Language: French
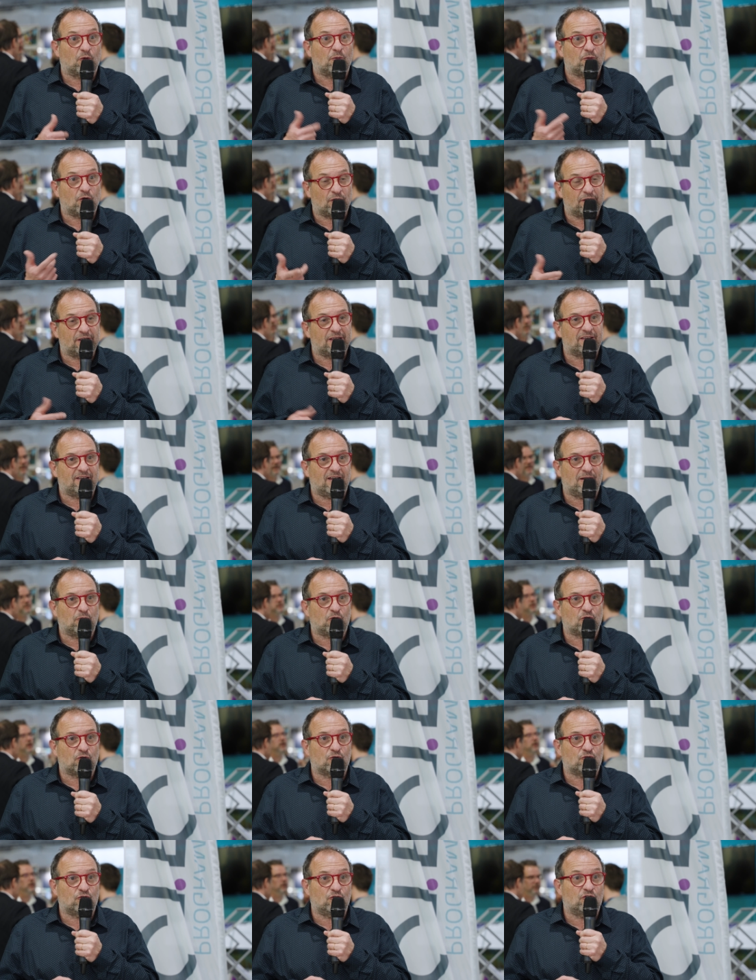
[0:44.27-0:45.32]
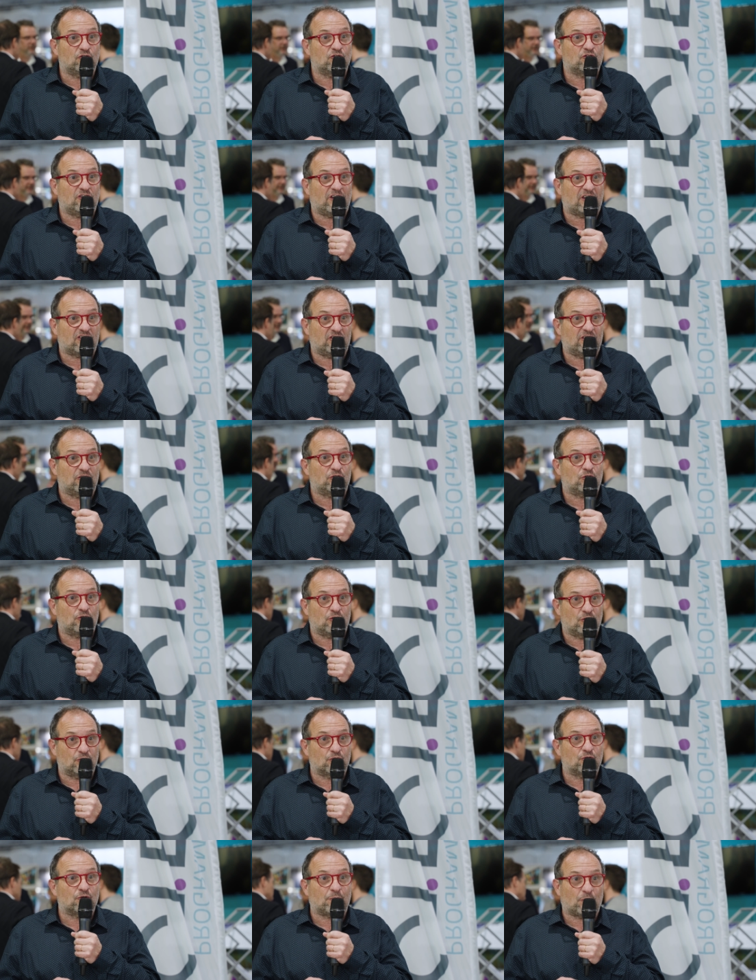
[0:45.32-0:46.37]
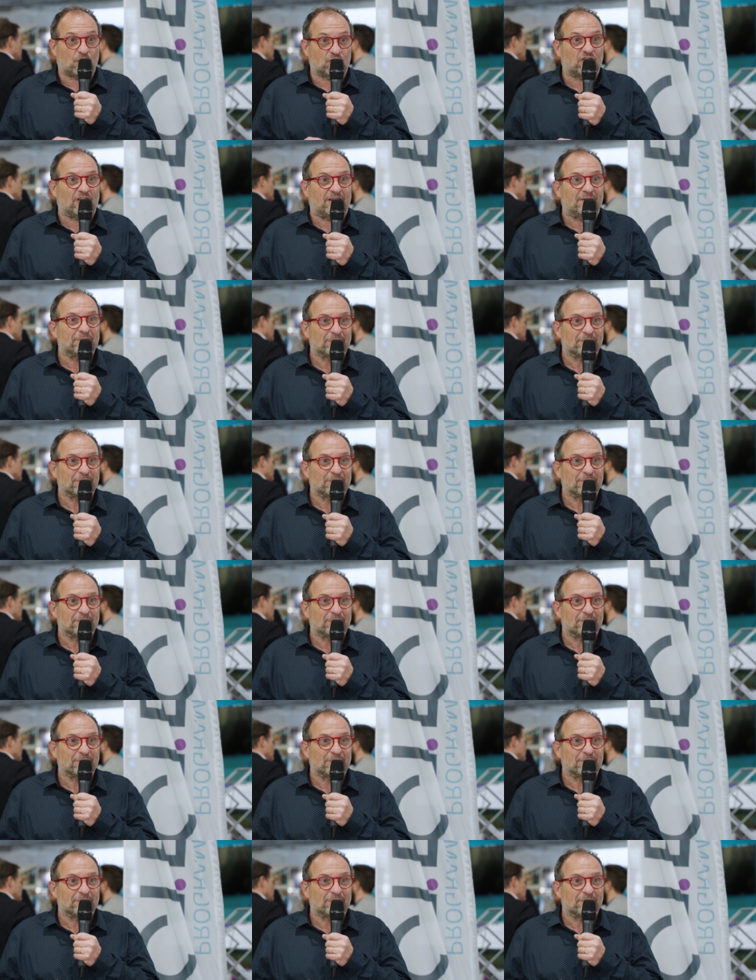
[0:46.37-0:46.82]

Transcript: Mont-Blanc et également d'une chargée de, projet.